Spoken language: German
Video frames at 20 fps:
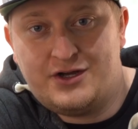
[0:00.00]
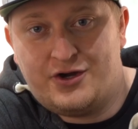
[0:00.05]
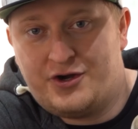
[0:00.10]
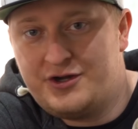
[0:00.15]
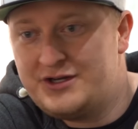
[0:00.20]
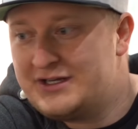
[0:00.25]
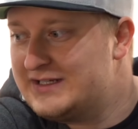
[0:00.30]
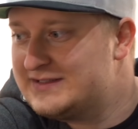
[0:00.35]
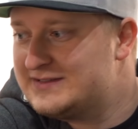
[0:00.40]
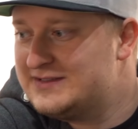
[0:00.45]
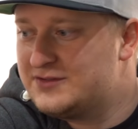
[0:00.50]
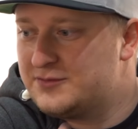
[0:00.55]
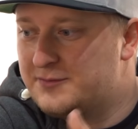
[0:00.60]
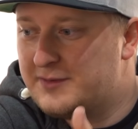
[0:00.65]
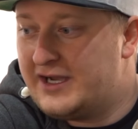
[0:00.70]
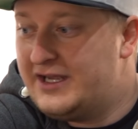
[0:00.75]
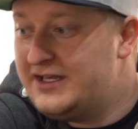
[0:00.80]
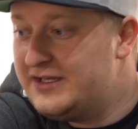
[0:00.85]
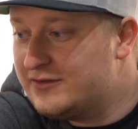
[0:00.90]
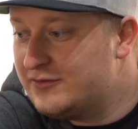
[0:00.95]
Heute geht es nicht um
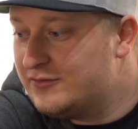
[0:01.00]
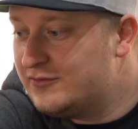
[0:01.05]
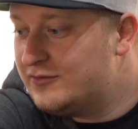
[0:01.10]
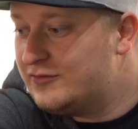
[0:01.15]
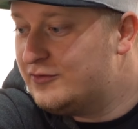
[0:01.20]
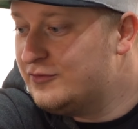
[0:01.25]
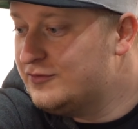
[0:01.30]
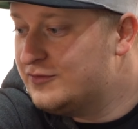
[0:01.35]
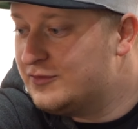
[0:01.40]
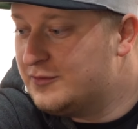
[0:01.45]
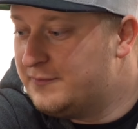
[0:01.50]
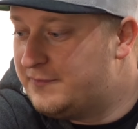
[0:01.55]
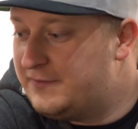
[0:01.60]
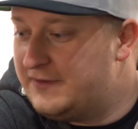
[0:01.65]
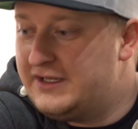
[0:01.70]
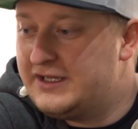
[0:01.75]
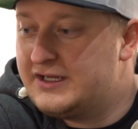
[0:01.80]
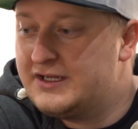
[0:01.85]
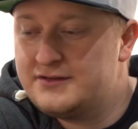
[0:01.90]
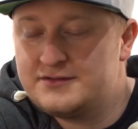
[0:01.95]
Reinigung und um
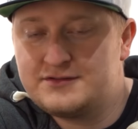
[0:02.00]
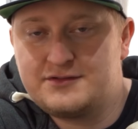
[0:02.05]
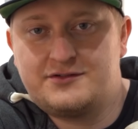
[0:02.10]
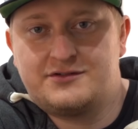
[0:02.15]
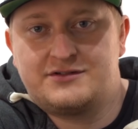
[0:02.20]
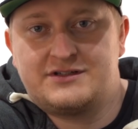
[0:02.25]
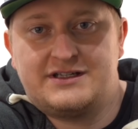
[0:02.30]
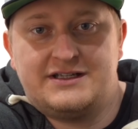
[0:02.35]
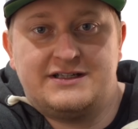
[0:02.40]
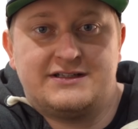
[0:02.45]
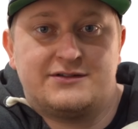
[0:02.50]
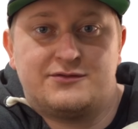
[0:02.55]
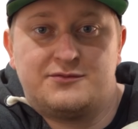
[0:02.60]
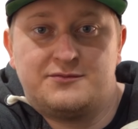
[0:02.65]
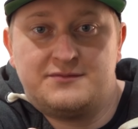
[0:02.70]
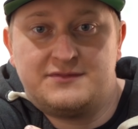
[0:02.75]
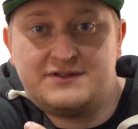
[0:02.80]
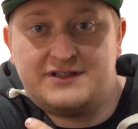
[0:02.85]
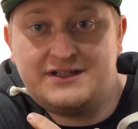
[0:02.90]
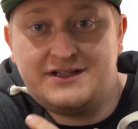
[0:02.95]
Pflege, sondern geht
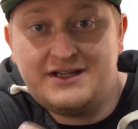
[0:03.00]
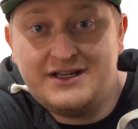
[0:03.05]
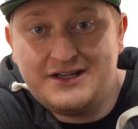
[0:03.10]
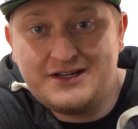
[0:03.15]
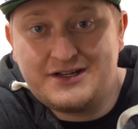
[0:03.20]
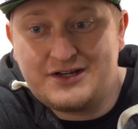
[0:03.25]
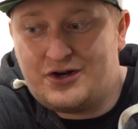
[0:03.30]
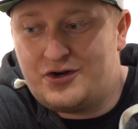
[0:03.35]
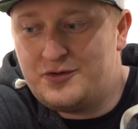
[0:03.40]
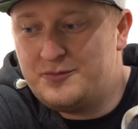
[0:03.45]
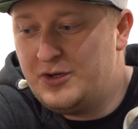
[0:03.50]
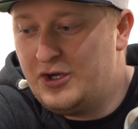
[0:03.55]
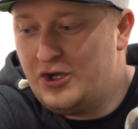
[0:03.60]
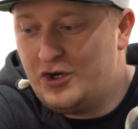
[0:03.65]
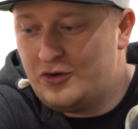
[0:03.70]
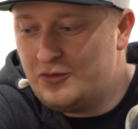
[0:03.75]
um den Innenraum,